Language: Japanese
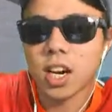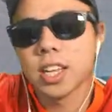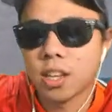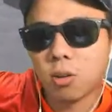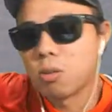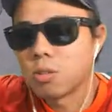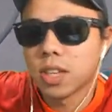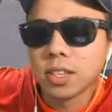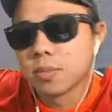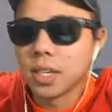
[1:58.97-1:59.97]
流行ったこう
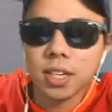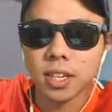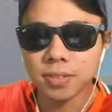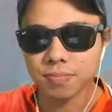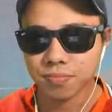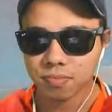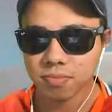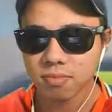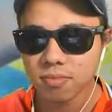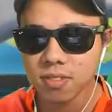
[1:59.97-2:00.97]
ダンスみたいな
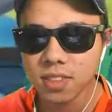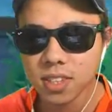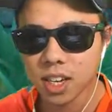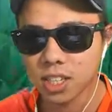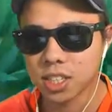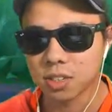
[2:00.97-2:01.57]
感じにな